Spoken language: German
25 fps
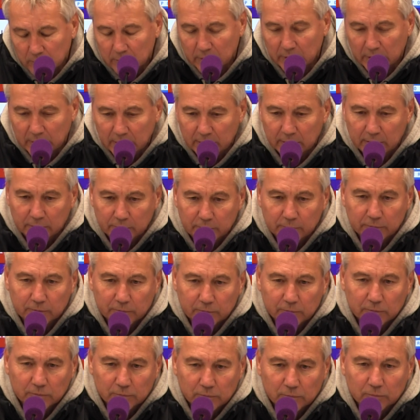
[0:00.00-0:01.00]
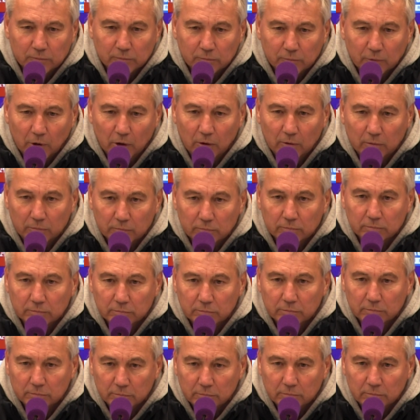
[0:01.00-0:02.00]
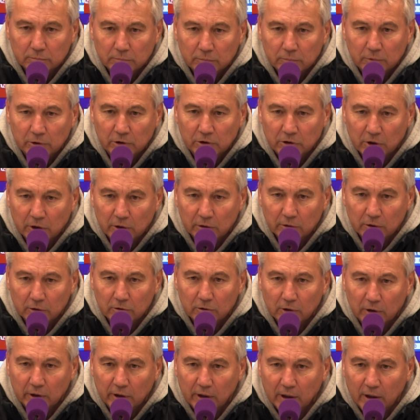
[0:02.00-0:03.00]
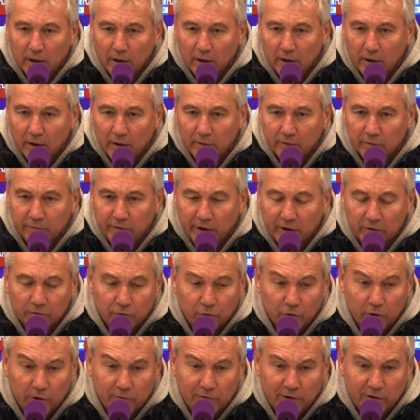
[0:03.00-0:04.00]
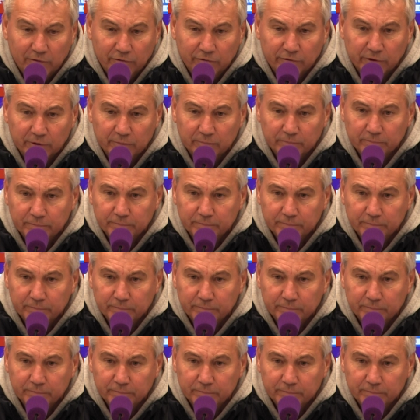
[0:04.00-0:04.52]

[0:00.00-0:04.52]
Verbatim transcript: Äh, ja, ist er natürlich eine wertvolle Waffe.